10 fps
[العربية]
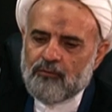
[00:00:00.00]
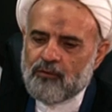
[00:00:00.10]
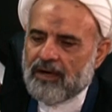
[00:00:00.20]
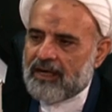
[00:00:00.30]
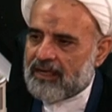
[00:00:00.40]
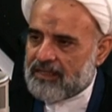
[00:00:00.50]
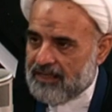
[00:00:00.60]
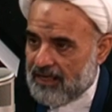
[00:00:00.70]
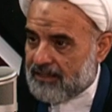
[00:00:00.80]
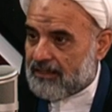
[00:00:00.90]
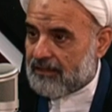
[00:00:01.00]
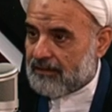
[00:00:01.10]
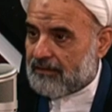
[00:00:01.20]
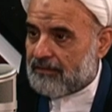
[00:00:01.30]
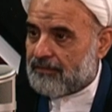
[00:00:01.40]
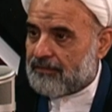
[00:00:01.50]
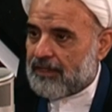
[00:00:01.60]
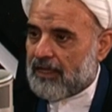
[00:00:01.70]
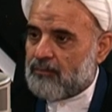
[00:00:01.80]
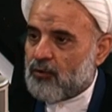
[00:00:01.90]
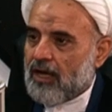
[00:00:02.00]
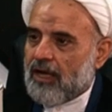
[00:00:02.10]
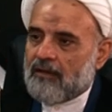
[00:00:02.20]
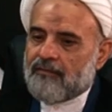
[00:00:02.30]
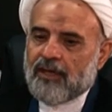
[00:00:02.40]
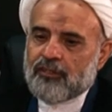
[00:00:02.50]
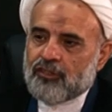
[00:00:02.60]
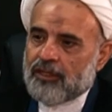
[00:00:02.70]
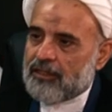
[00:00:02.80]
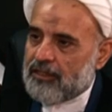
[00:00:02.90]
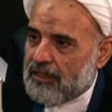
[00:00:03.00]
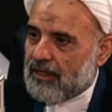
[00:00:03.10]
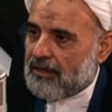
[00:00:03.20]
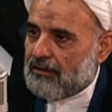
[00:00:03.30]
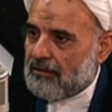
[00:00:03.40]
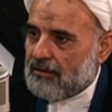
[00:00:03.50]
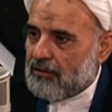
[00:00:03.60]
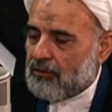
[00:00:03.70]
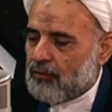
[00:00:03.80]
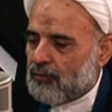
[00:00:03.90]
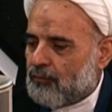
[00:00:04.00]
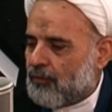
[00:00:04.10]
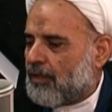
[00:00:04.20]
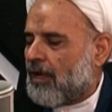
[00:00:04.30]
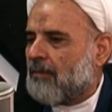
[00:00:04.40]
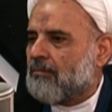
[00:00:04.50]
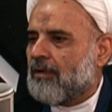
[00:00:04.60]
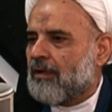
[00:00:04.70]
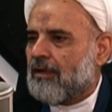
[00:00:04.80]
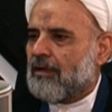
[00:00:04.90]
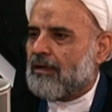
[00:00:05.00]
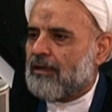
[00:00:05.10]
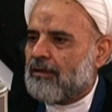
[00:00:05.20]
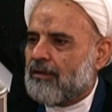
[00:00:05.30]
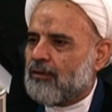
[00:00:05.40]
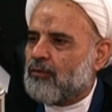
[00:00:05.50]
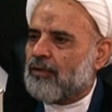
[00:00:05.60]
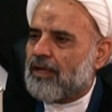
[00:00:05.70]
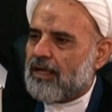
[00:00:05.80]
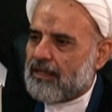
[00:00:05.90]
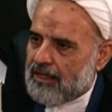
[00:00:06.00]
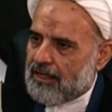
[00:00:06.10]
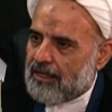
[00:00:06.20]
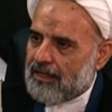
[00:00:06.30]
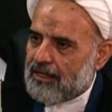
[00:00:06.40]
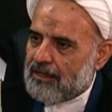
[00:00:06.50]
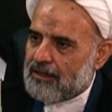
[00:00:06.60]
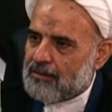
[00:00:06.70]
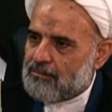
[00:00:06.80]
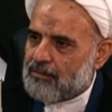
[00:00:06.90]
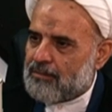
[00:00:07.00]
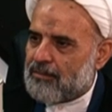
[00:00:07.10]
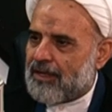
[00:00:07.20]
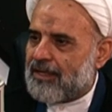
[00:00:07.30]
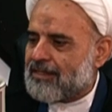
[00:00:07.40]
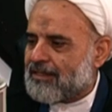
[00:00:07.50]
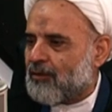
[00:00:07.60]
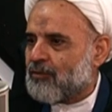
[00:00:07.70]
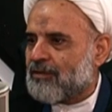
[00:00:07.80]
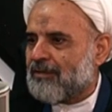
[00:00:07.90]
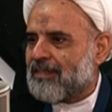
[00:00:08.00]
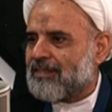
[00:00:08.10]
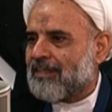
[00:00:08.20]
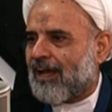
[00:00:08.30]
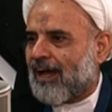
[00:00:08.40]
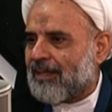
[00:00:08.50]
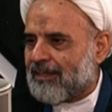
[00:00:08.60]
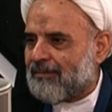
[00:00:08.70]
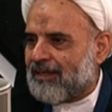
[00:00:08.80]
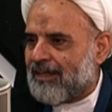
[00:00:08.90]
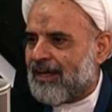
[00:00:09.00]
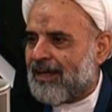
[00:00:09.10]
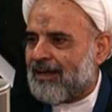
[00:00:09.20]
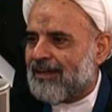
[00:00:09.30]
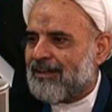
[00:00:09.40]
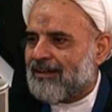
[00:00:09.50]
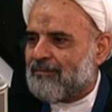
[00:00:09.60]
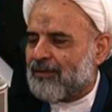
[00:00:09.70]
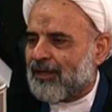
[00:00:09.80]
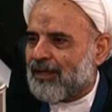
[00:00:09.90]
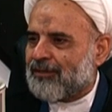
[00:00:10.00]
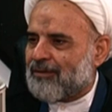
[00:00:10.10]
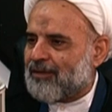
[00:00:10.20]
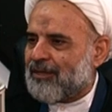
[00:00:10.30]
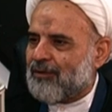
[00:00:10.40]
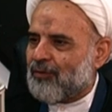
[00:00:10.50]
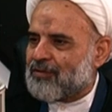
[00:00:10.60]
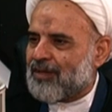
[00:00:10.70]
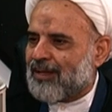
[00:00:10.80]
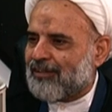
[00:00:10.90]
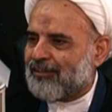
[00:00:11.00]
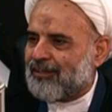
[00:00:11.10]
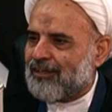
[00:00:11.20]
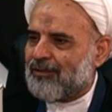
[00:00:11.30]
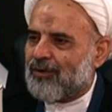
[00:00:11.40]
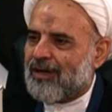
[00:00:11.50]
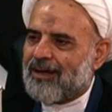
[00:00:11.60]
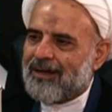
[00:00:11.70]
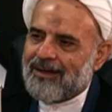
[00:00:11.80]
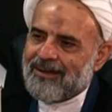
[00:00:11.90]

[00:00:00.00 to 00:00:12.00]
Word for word: ممارسات فيها مخالفات شرعيه فنعم يكون هذا مما يستوجب الاستعاذه بالله من غضبه وسخطه و